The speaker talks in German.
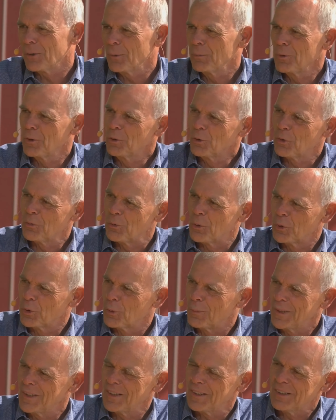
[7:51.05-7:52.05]
um genug
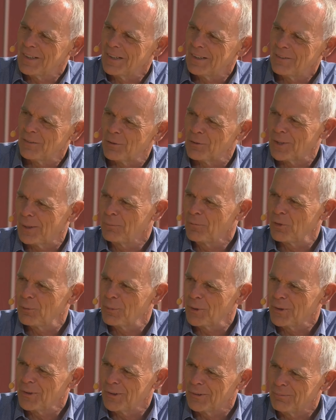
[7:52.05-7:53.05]
Fotomaterial
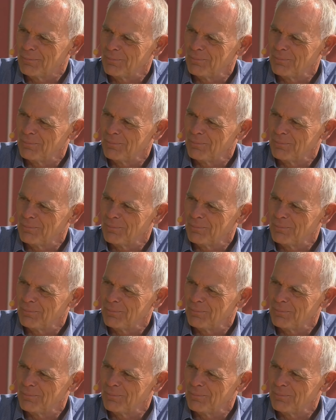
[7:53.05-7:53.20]
zusammenzubekommen.